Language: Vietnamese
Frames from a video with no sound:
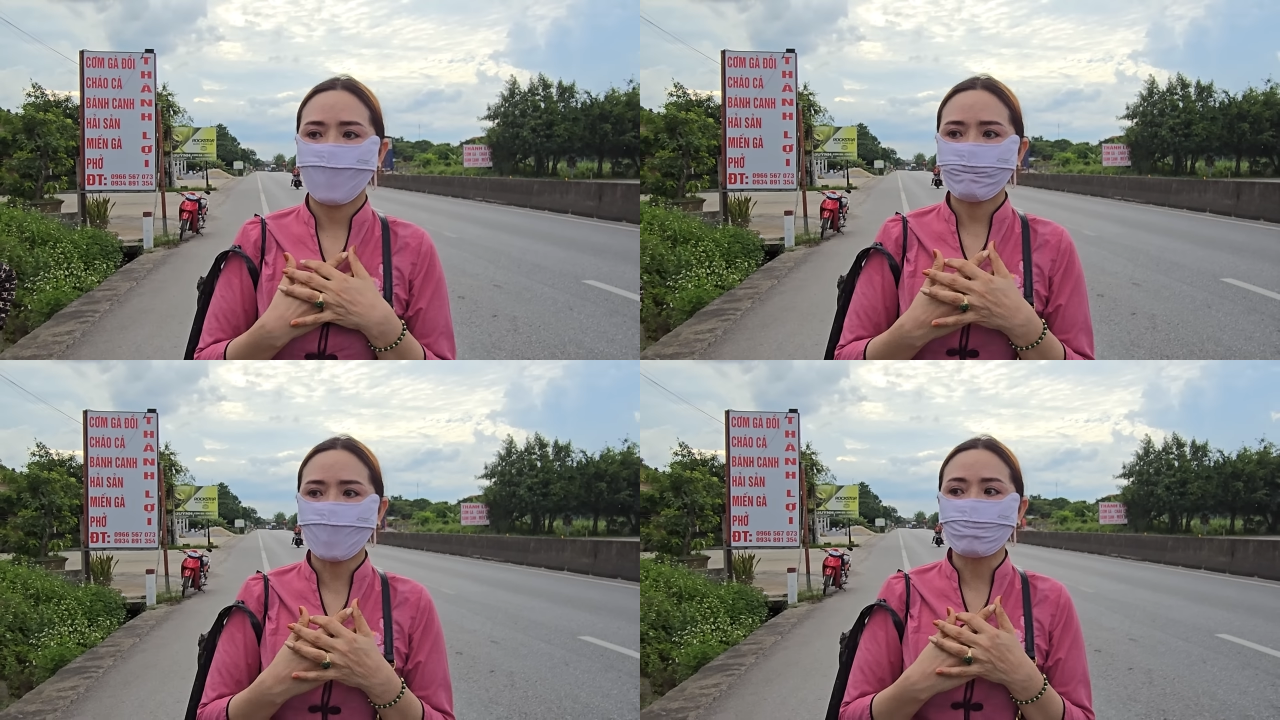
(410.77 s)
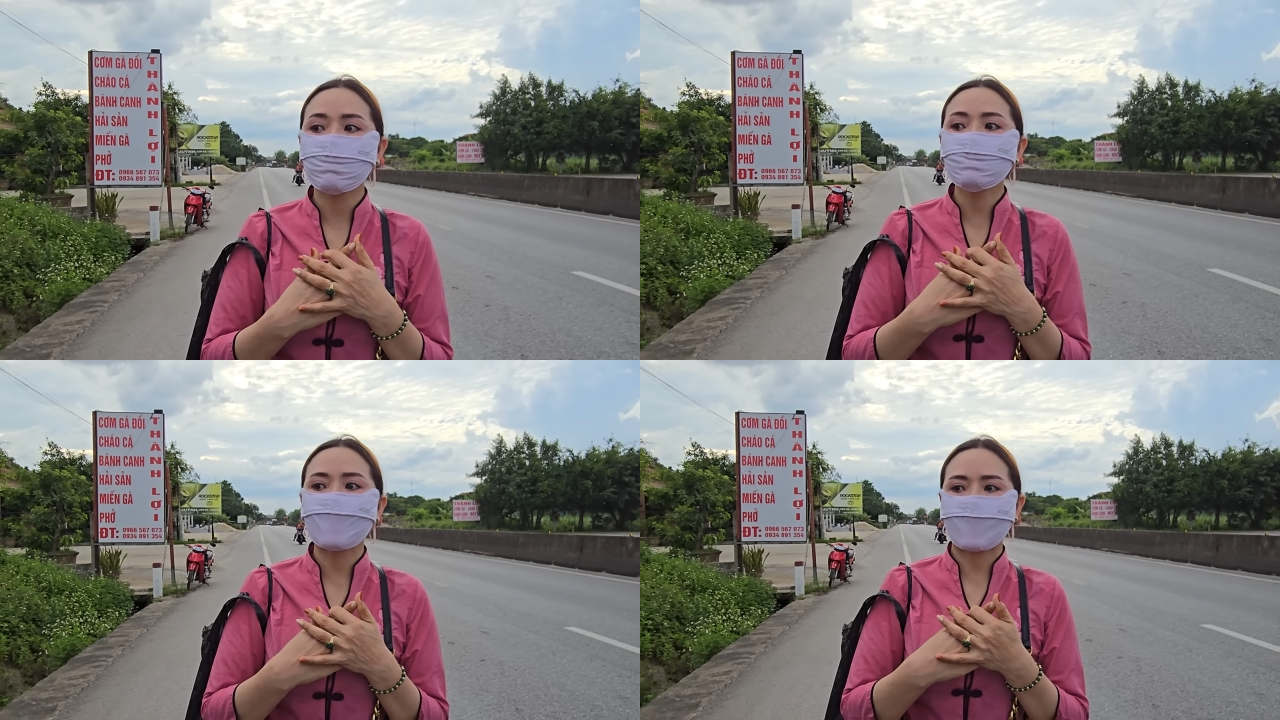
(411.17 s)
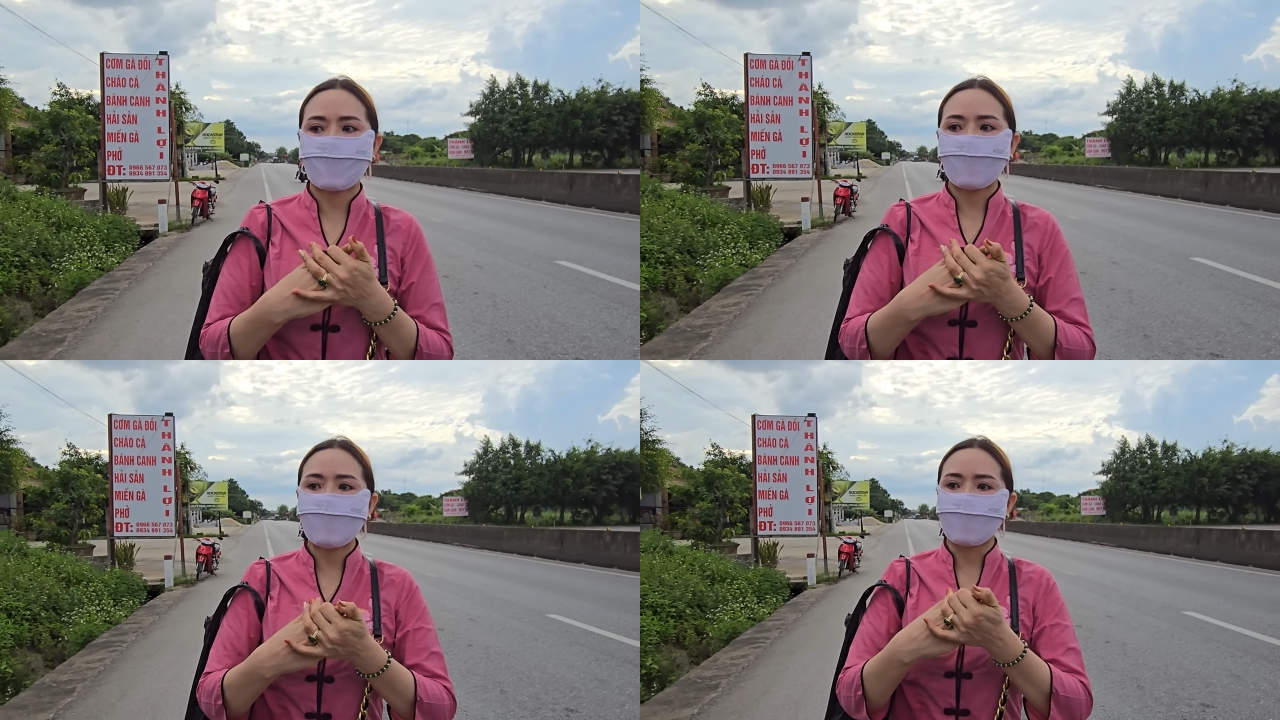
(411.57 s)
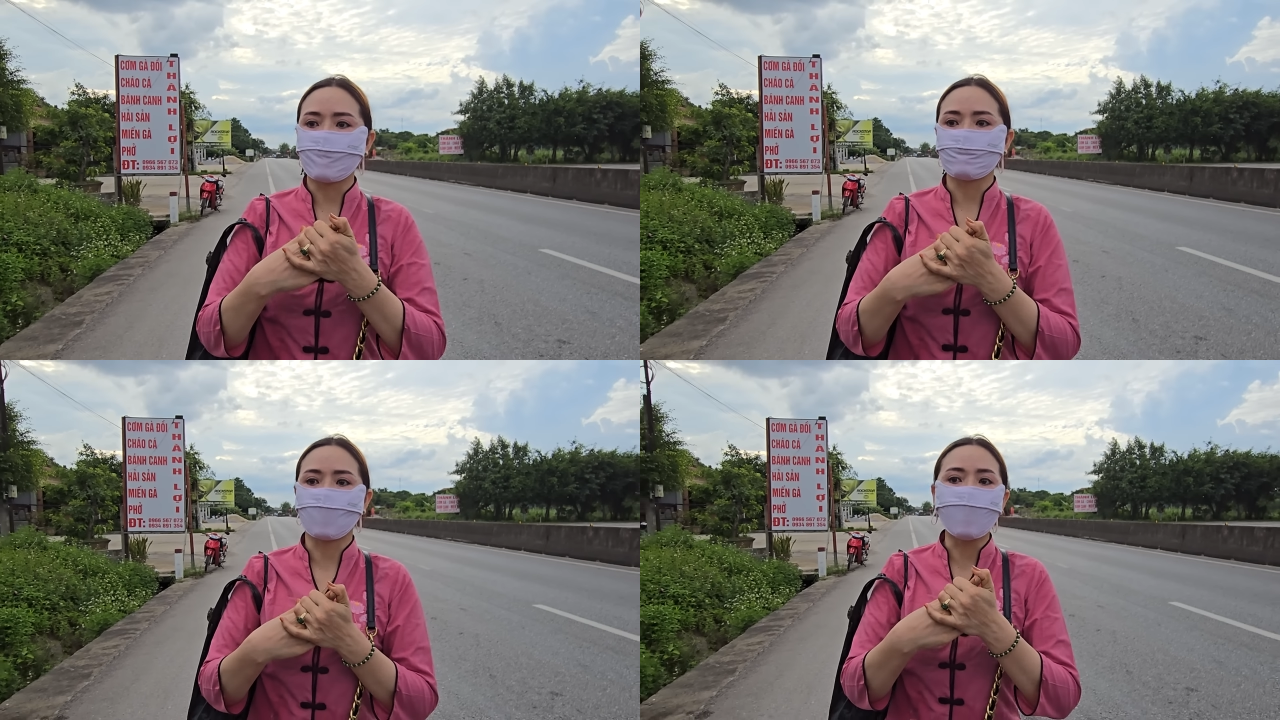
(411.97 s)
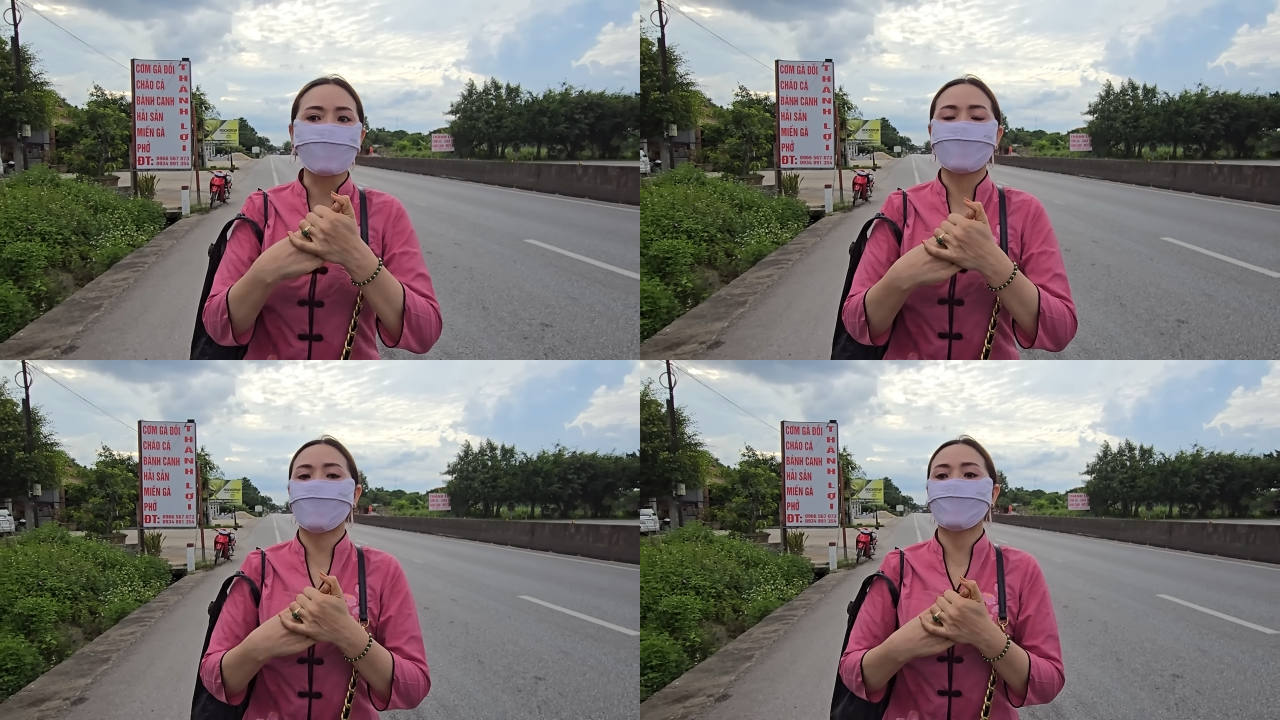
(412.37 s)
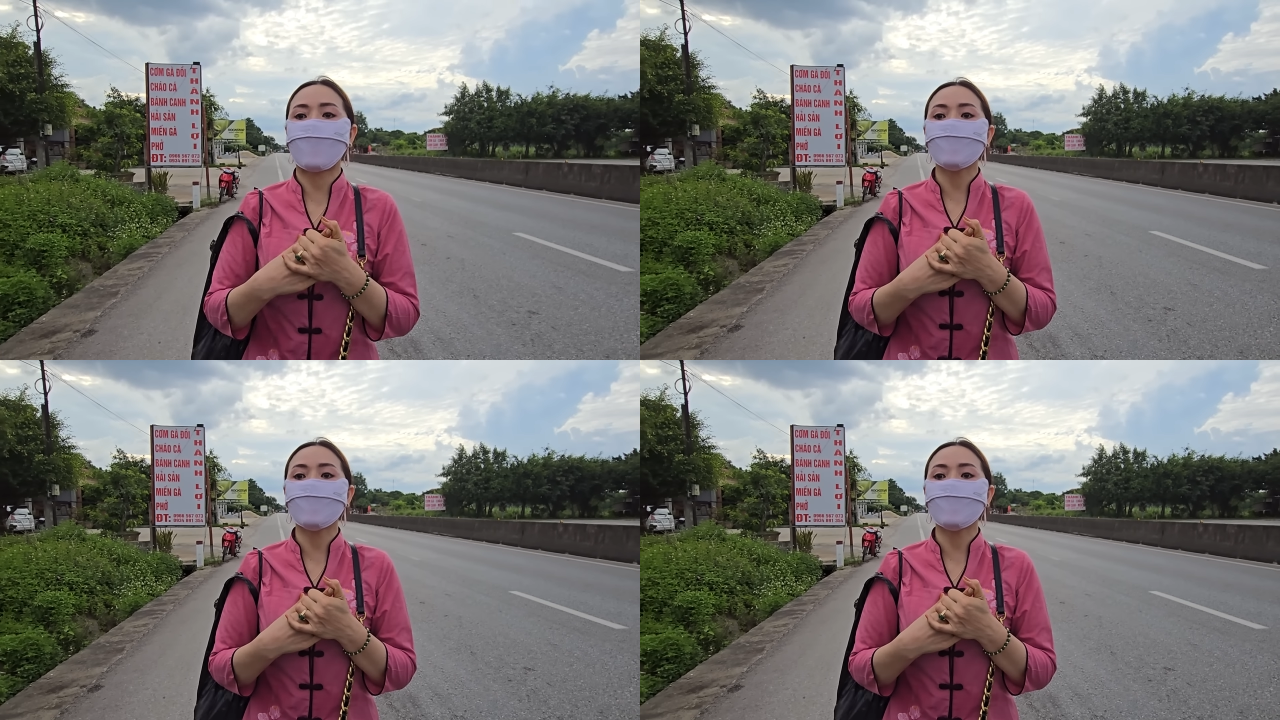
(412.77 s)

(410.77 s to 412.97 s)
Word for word: Em cũng gian trải là thường là gian